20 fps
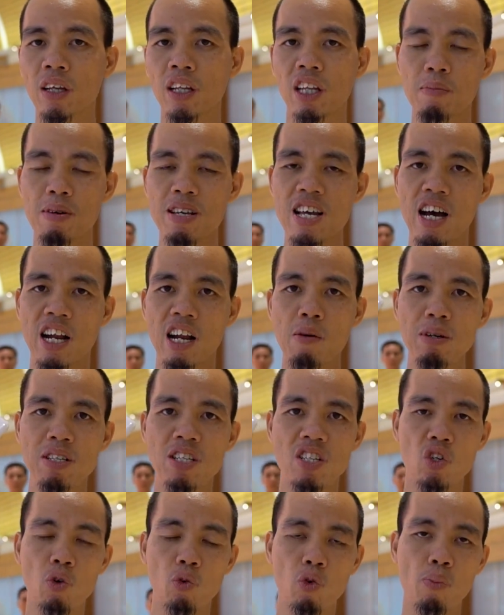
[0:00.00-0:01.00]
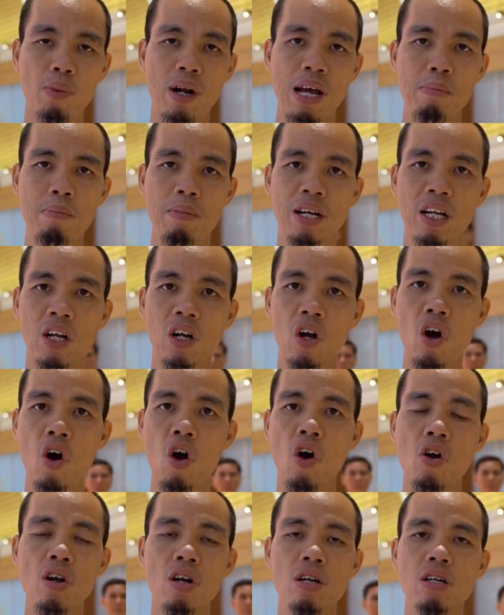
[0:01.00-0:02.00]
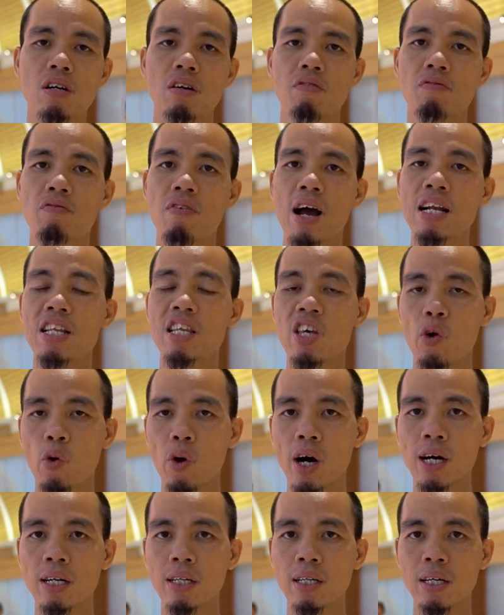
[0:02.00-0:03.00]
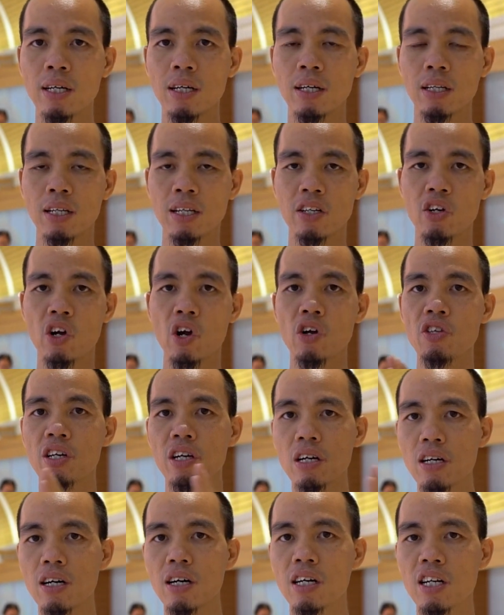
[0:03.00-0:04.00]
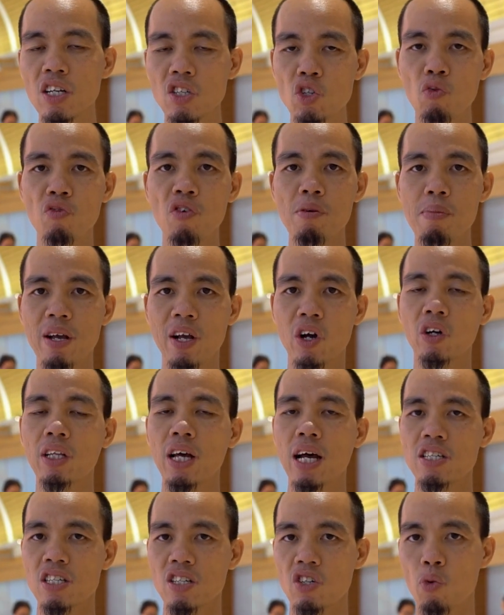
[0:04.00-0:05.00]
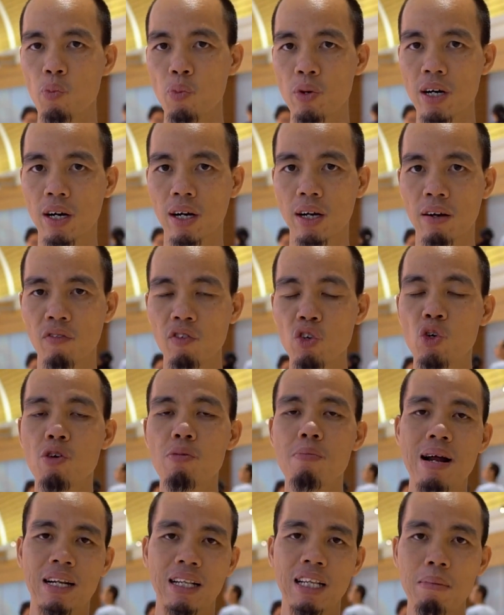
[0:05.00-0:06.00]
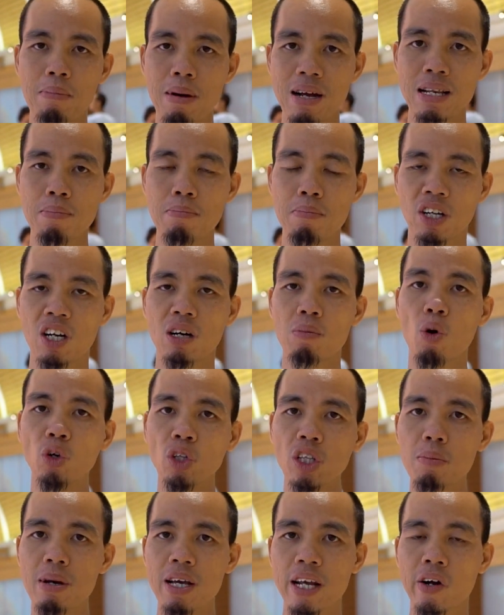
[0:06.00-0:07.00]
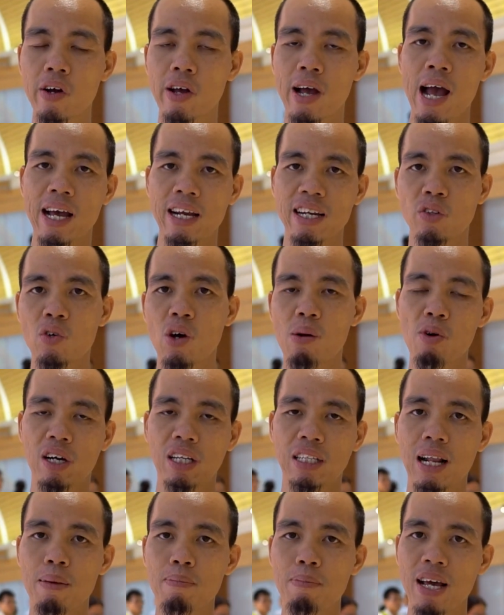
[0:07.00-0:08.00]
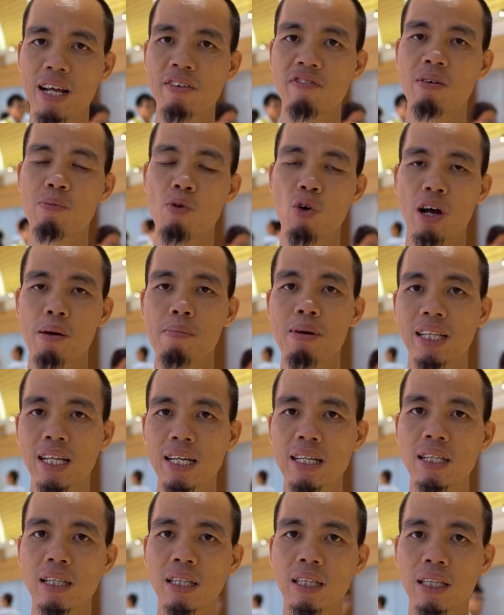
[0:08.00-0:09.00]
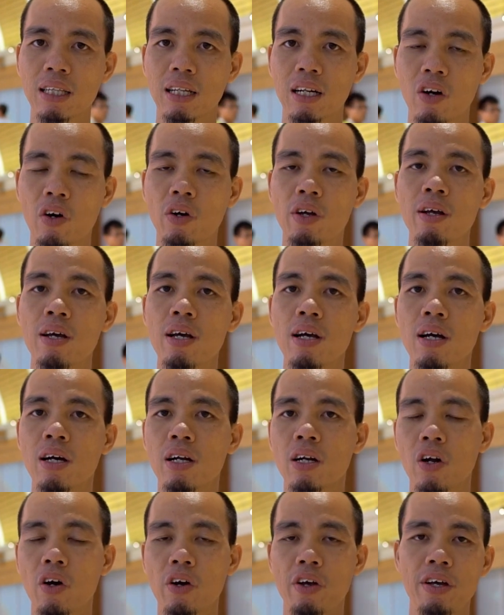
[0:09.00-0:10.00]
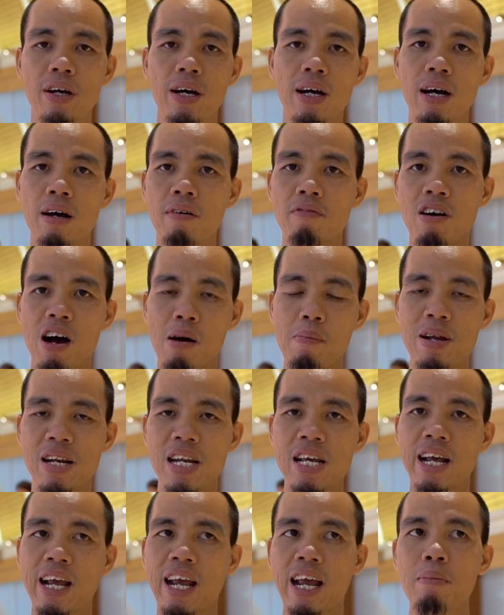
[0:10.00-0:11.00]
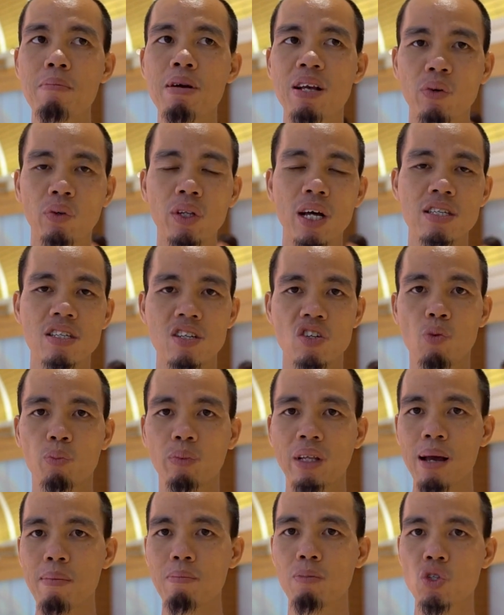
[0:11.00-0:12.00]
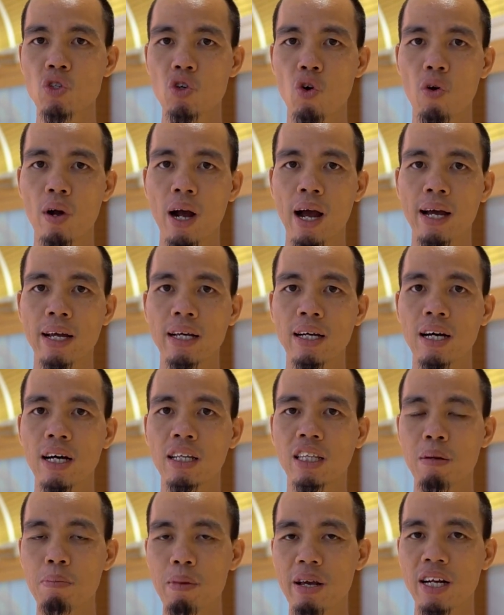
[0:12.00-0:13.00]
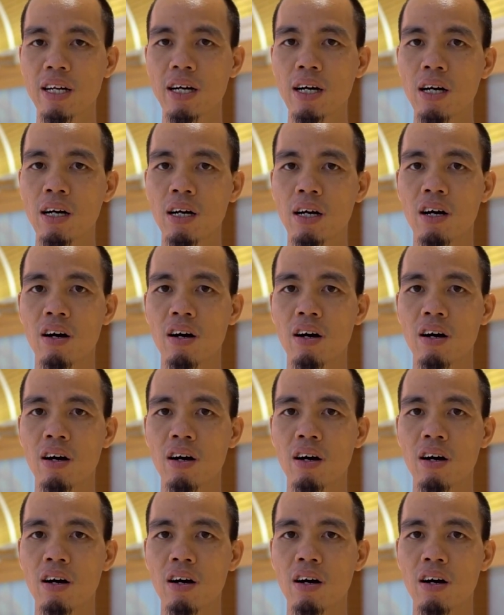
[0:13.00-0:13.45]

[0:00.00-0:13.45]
Thì bây giờ nếu mình sử dụng cục này mình có được phát nhiều hơn, thì do đó những người đi chung với mình có thể sử dụng được. Ví dụ như bản thân mình có 4 thiết bị rồi, 2 cái điện thoại, 1 cái tablet và 1 cái máy tính rồi vợ mình đi ké mình có thể sử dụng thêm một số cái thiết bị nữa.